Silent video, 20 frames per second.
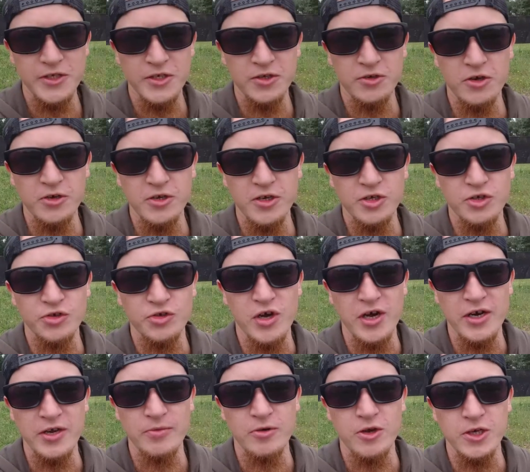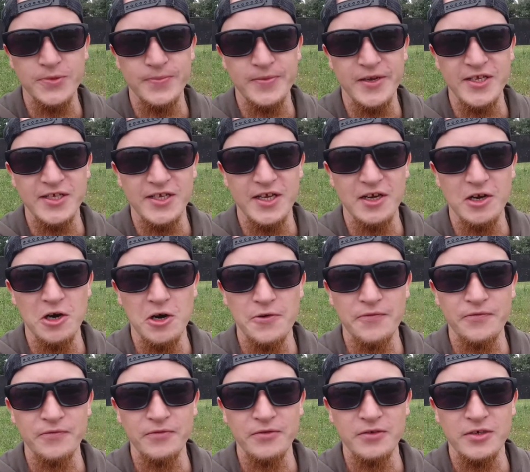wir sind doch nicht zu einem Lost Place
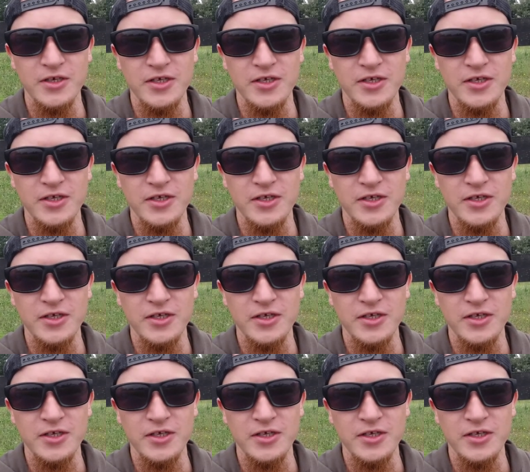gelaufen.